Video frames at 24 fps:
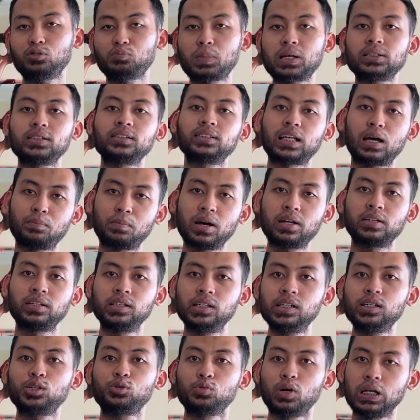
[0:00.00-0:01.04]
itu masih sama
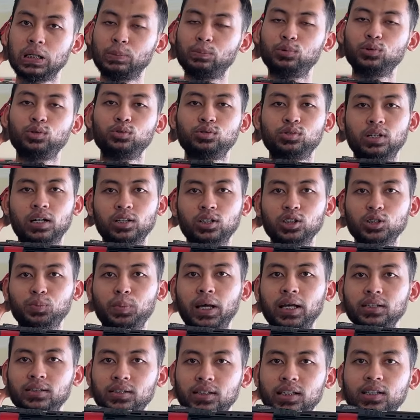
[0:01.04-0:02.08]
di 2700
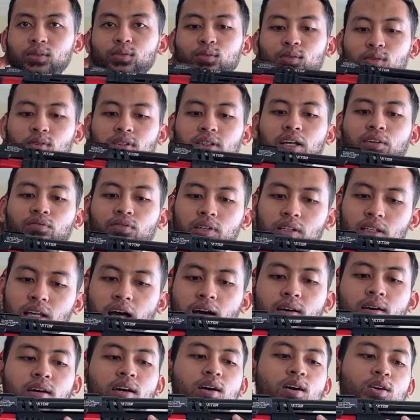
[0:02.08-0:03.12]
psi untuk
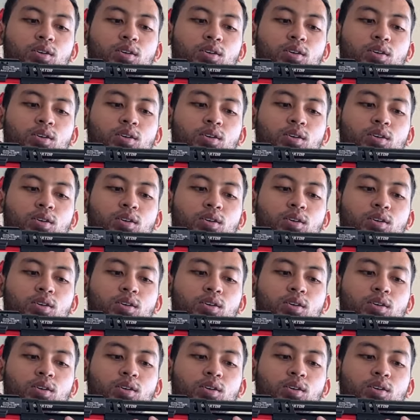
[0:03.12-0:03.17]
safety-nya